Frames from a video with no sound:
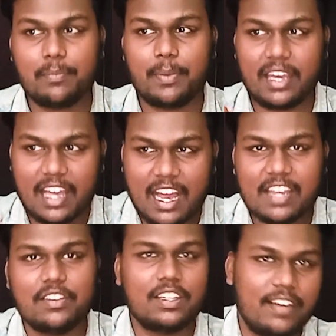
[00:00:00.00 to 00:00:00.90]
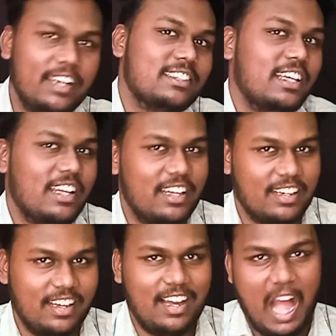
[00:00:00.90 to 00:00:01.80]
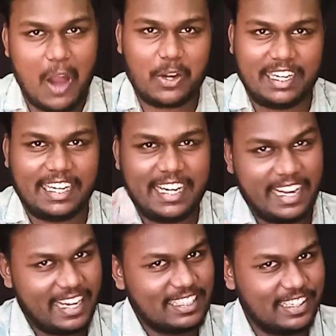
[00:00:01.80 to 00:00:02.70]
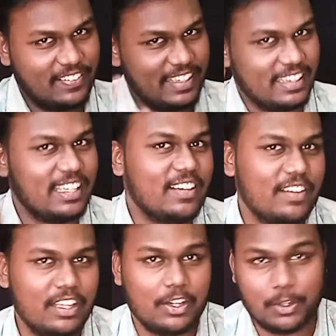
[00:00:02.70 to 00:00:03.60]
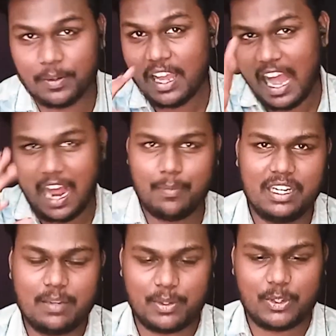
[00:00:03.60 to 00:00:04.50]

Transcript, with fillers: பேயாகி வந்து வேலை செய்கிறாருன்னா அவருடைய டெடிக்கேஷன் லெவல் எந்த லெவலில் இருக்கும் அப்படின்னு நம்ம